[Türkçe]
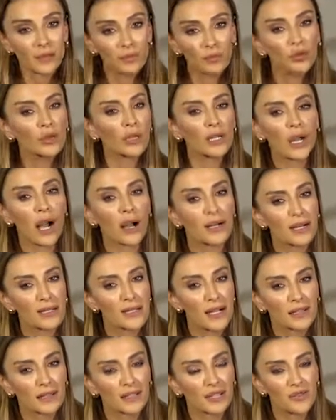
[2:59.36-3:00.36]
Mutlaka
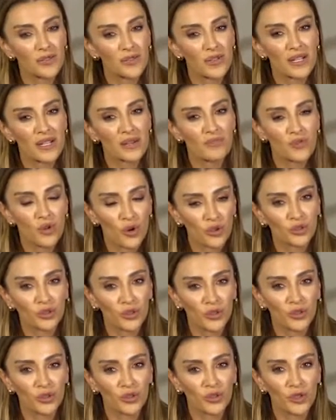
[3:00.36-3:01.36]
kazakların üzerine broş
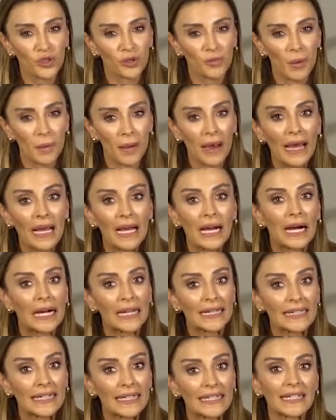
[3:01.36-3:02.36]
koyun diyorum ama
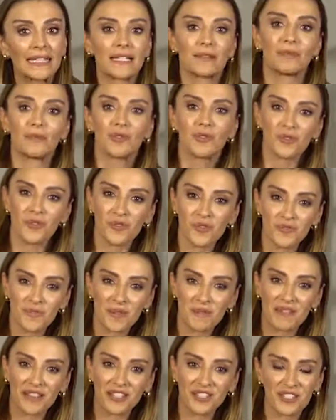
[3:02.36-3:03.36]
anneanne gibi
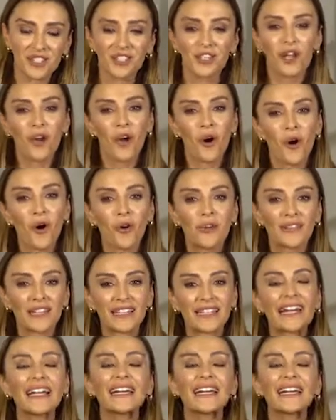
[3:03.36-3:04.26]
gözükmemek için onda